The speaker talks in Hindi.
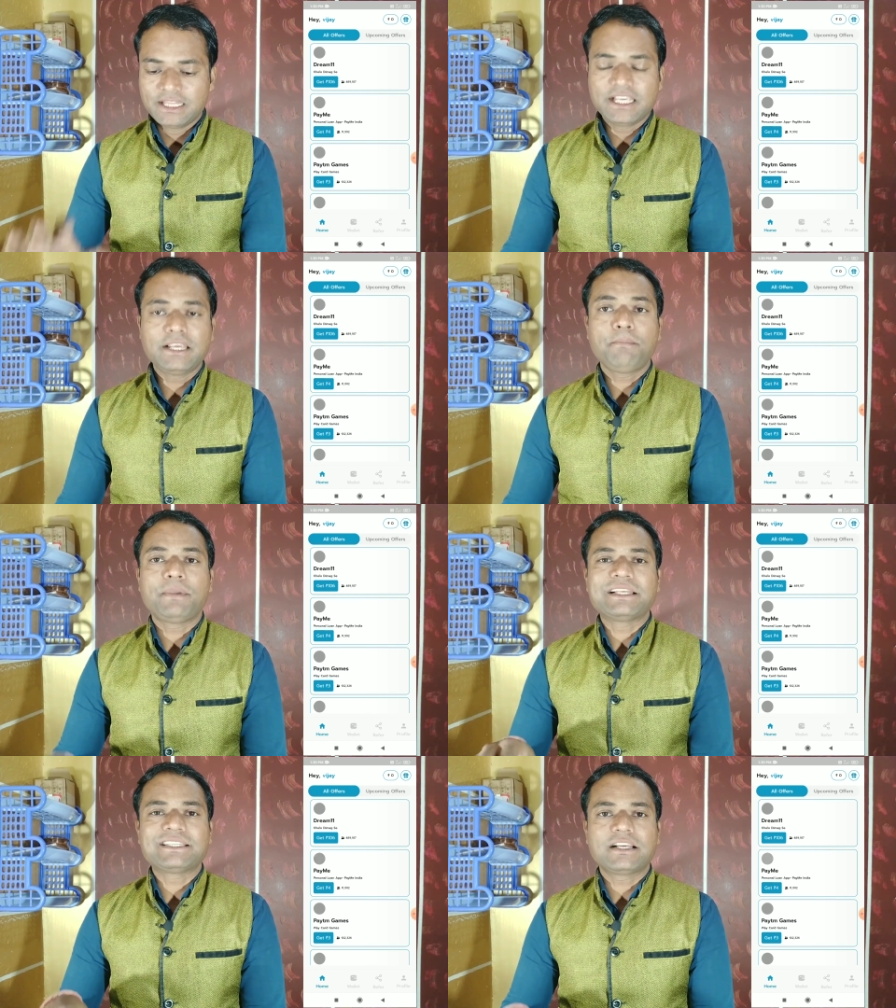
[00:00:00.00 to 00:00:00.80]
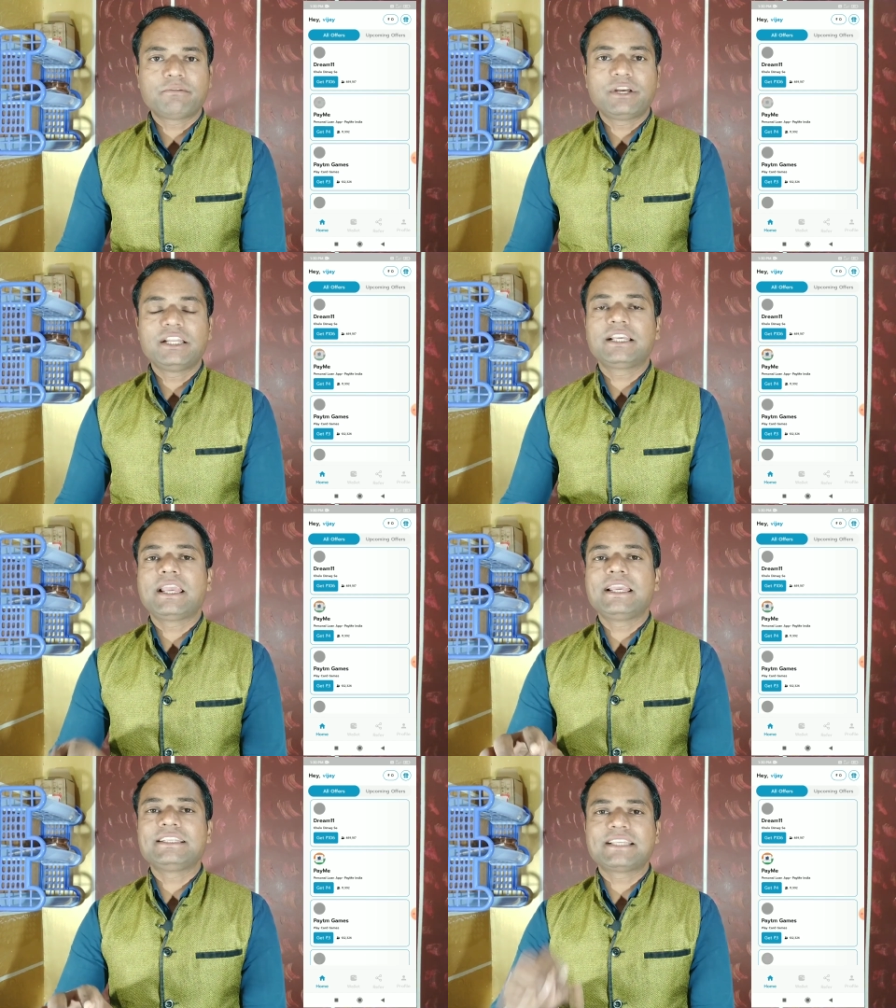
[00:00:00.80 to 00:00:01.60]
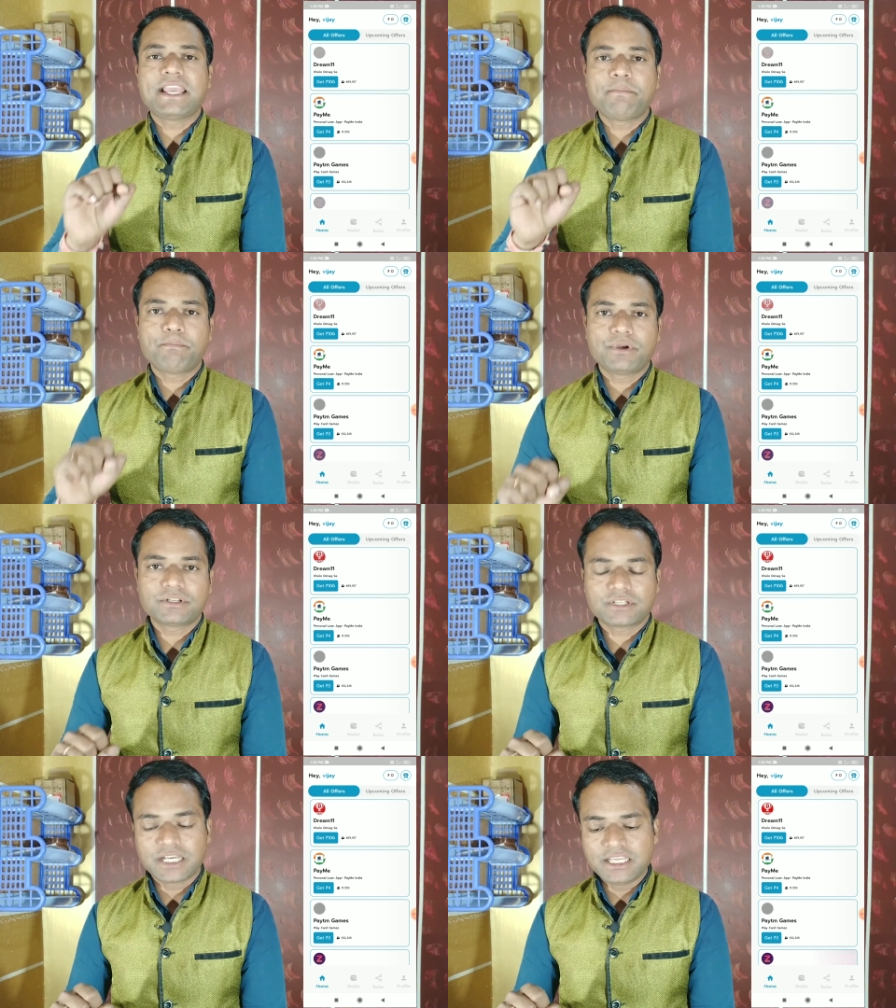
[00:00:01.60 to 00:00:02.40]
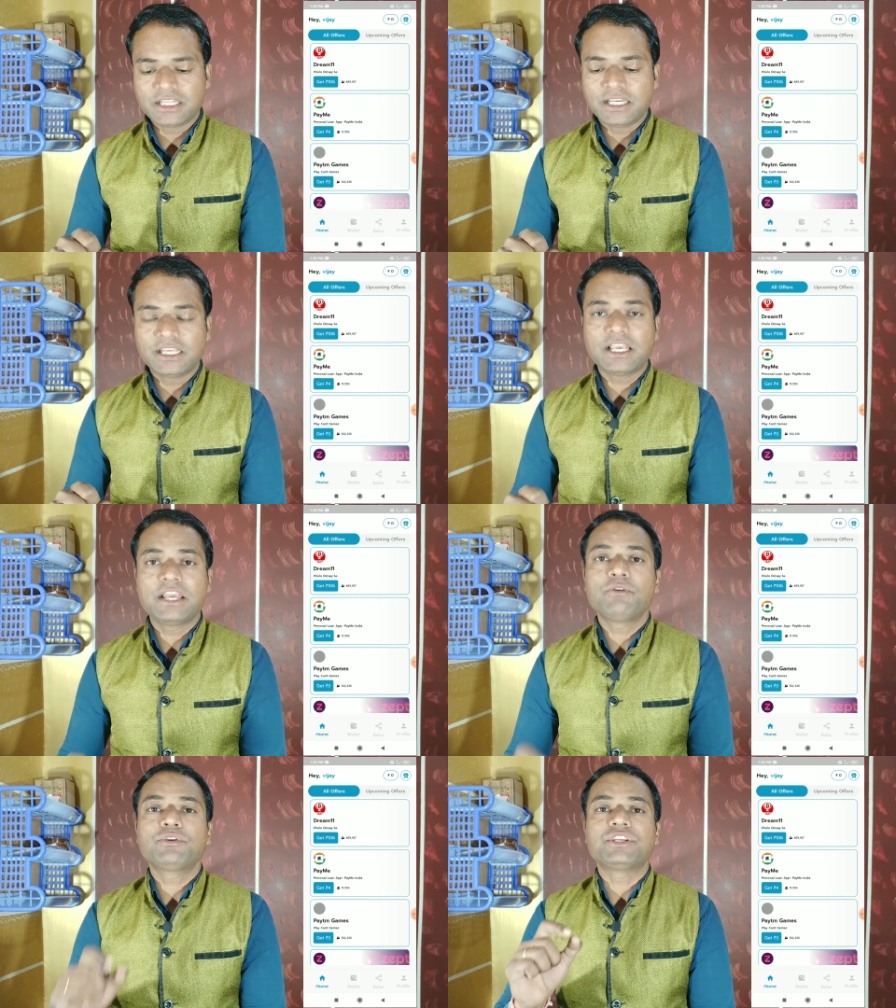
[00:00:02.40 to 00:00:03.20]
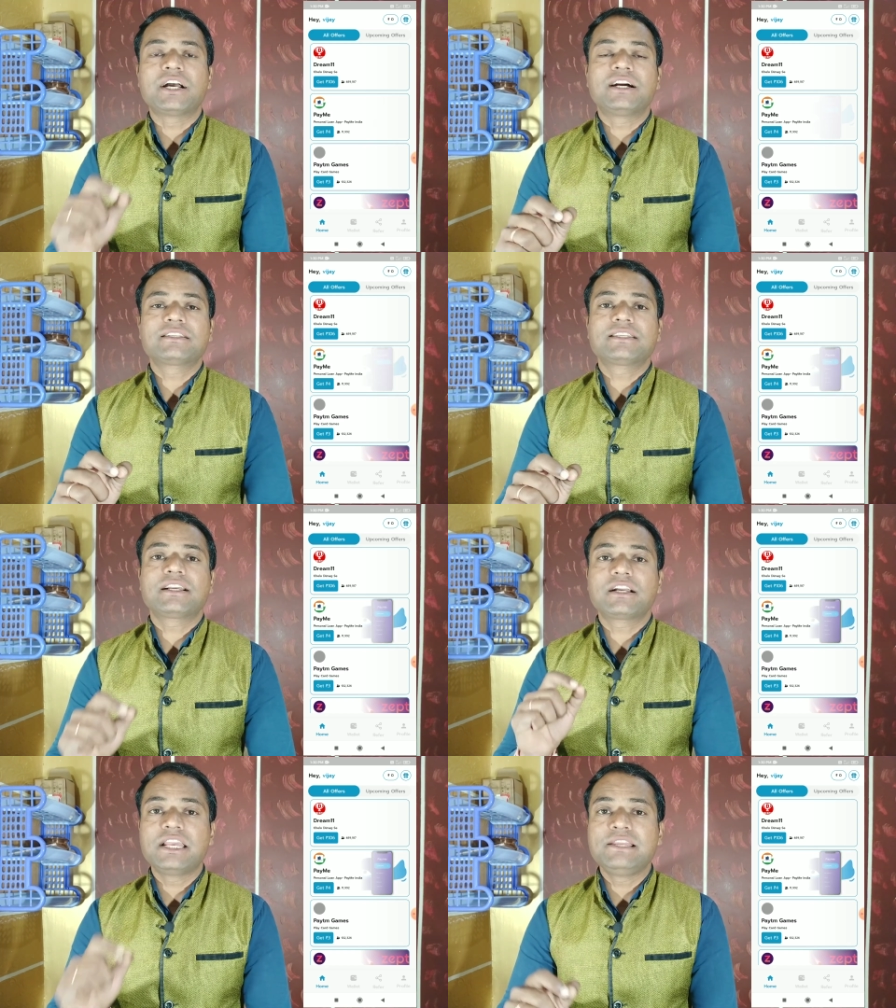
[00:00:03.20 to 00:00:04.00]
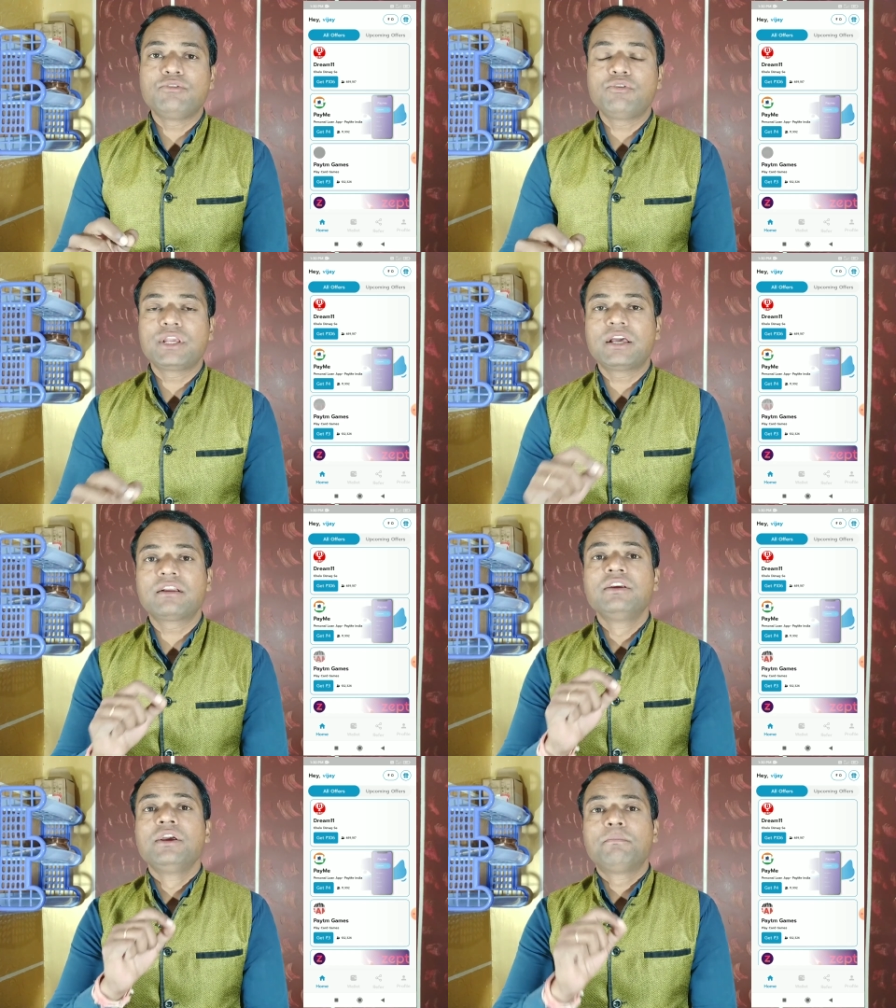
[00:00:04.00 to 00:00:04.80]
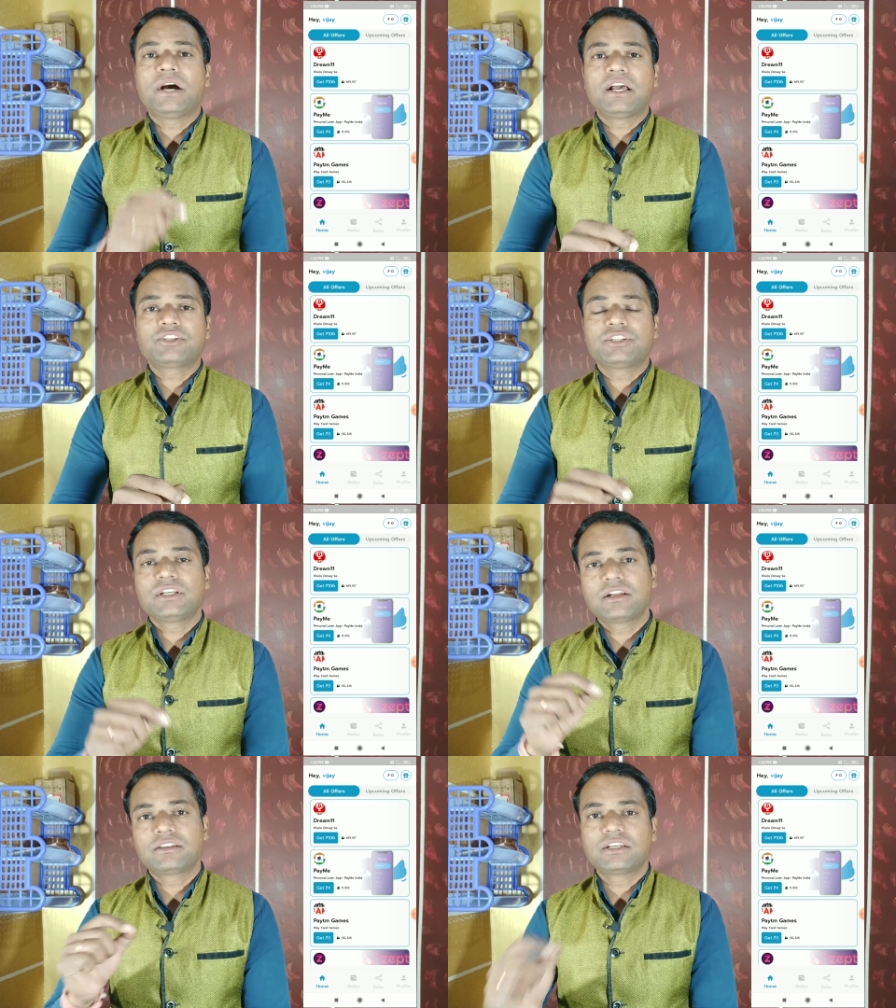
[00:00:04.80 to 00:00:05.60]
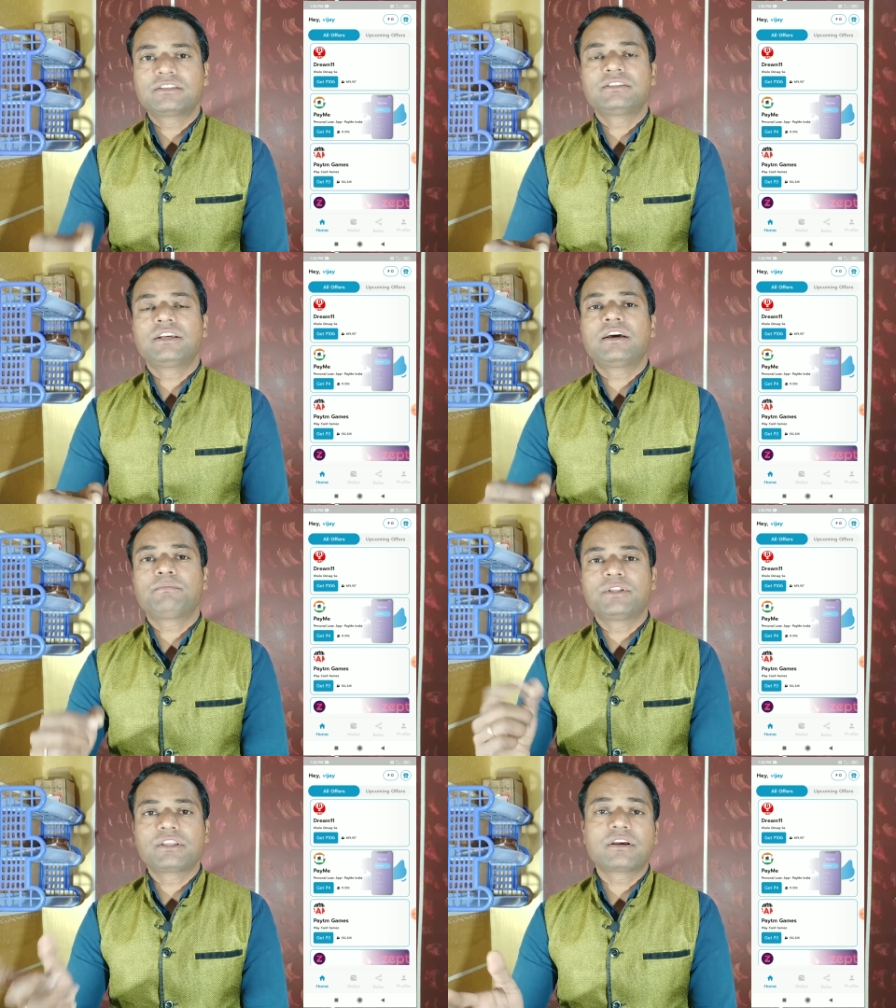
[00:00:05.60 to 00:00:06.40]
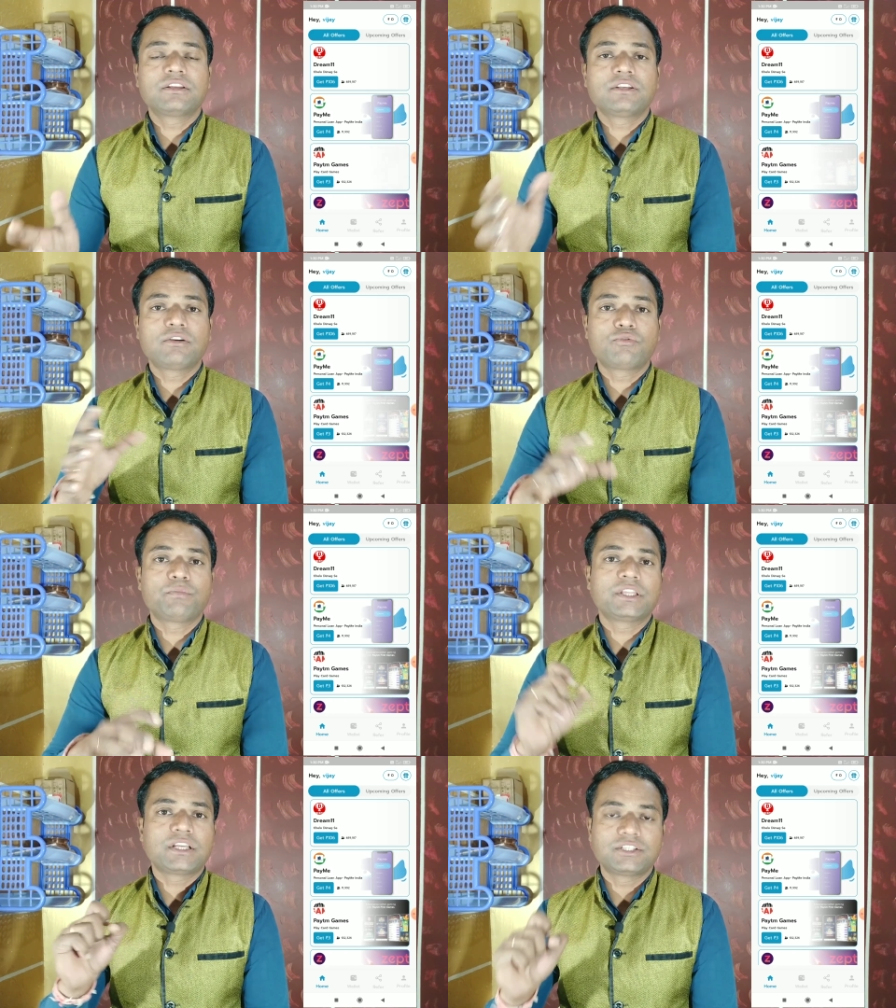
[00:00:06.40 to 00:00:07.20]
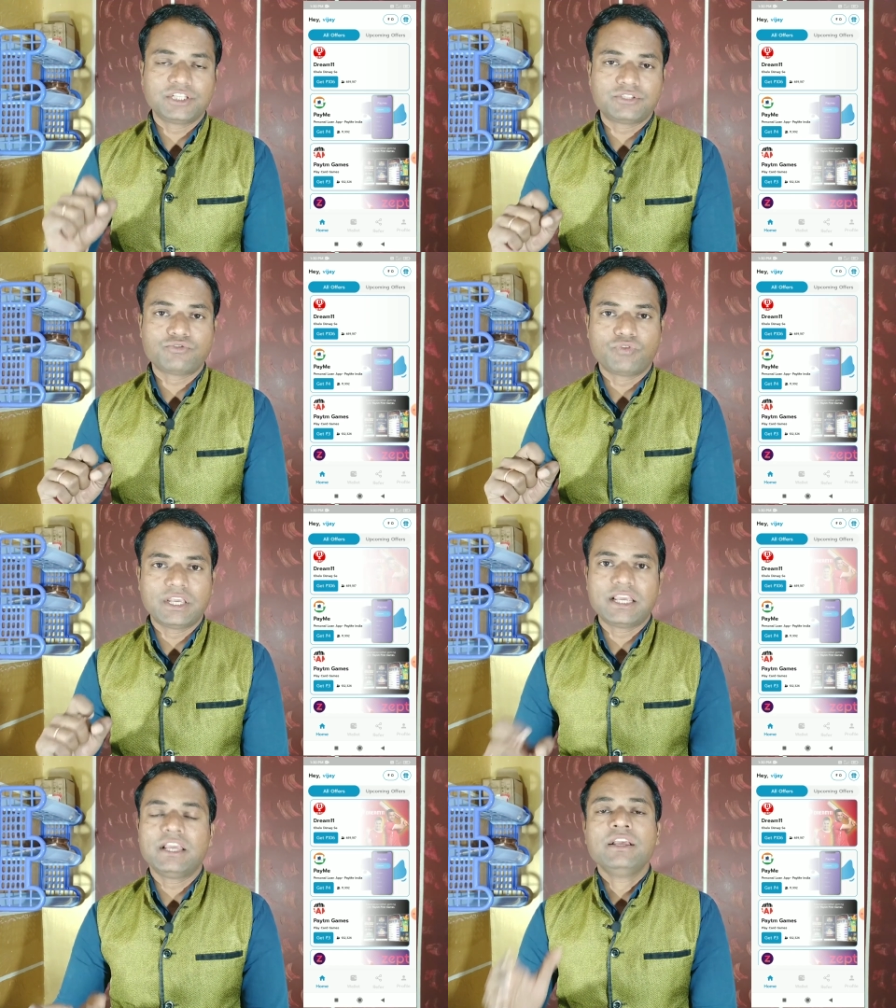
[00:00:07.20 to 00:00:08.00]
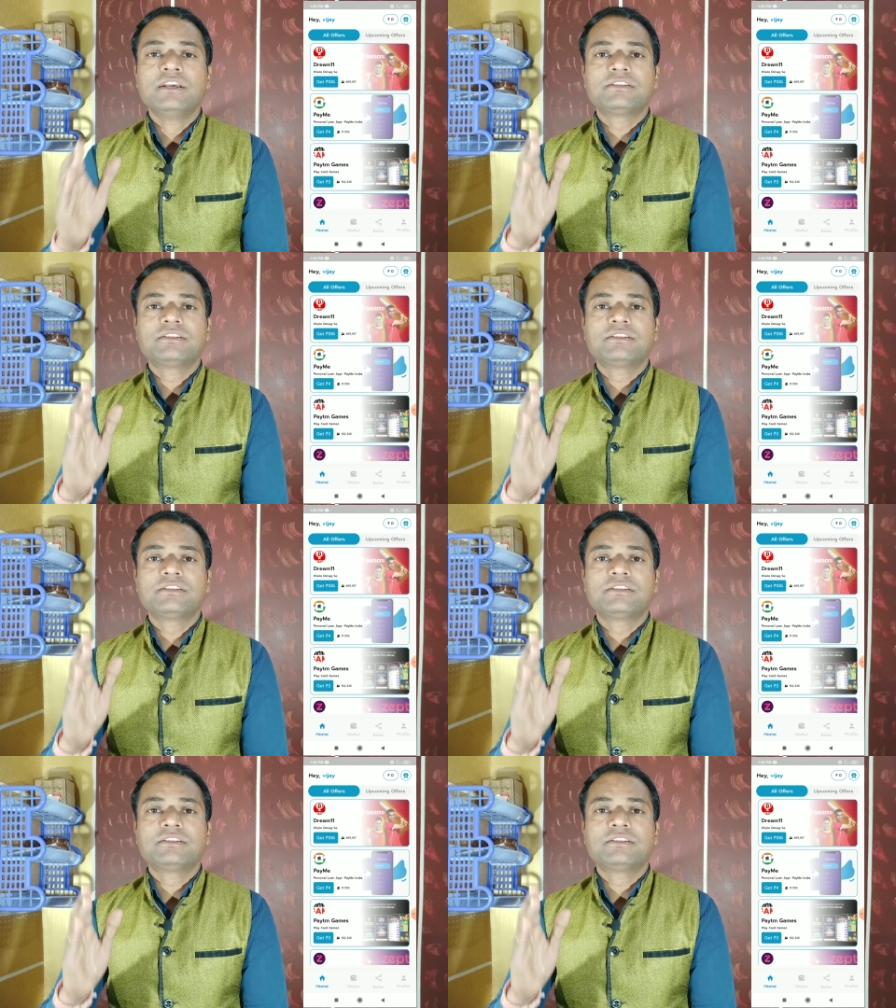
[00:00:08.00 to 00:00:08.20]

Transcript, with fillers: देखिए पैसे कमाने के इस ऐप पर कई तरीके हैं और यहाँ से कई लोग यार पाँच हज़ार दस हज़ार पंद्रह हज़ार रुपये तक जीत चुके हैं